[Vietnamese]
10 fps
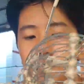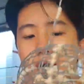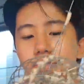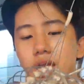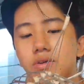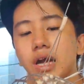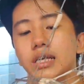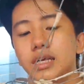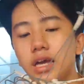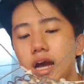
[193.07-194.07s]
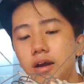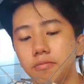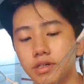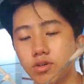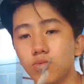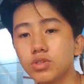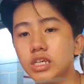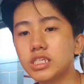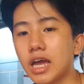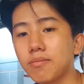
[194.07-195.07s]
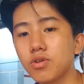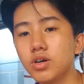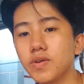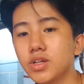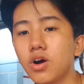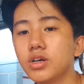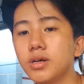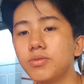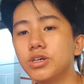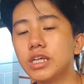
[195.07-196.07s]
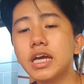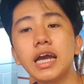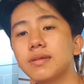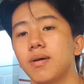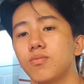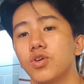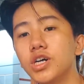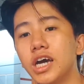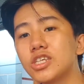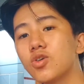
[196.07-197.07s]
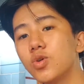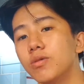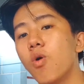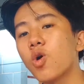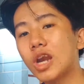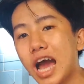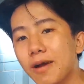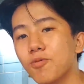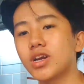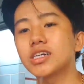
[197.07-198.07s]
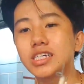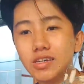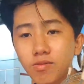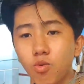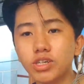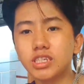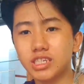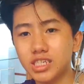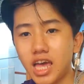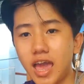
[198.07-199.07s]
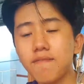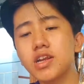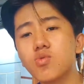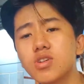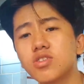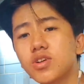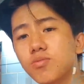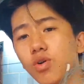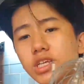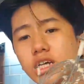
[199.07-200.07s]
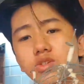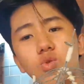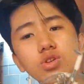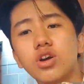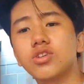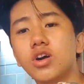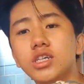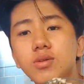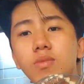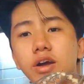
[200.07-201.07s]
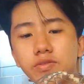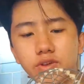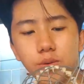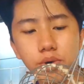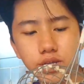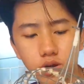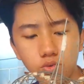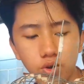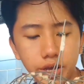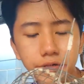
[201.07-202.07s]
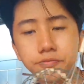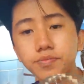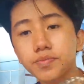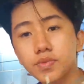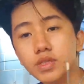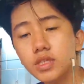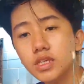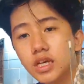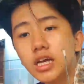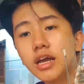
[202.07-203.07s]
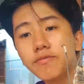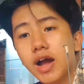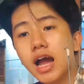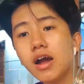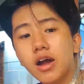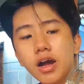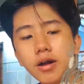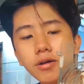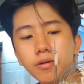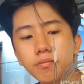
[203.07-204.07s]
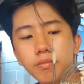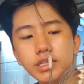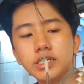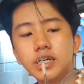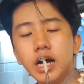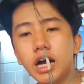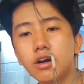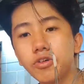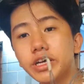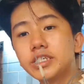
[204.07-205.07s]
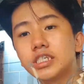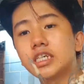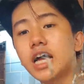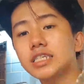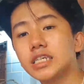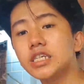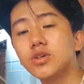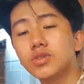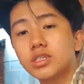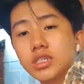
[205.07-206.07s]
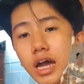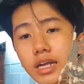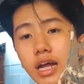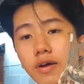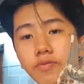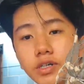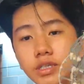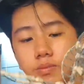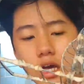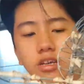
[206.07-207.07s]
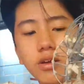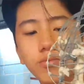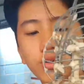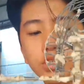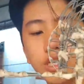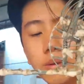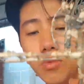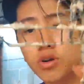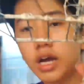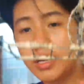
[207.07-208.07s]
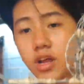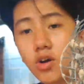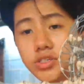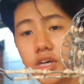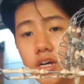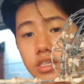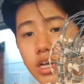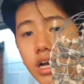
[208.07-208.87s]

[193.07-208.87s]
Và video này thì mình cũng muốn chia sẻ mọi người vậy thôi. Nếu mọi người thấy hay thì mong mọi người hãy cho Nguyên một like, một đăng ký và một cái chia sẻ, và đừng quên cho Nguyên một cái nhấn chuông nho nhỏ để thông báo những video mới nhất của Nguyên. Và mình Nguyên sẽ ra phần tiếp theo cho mọi người xem. Mọi người hãy đón chờ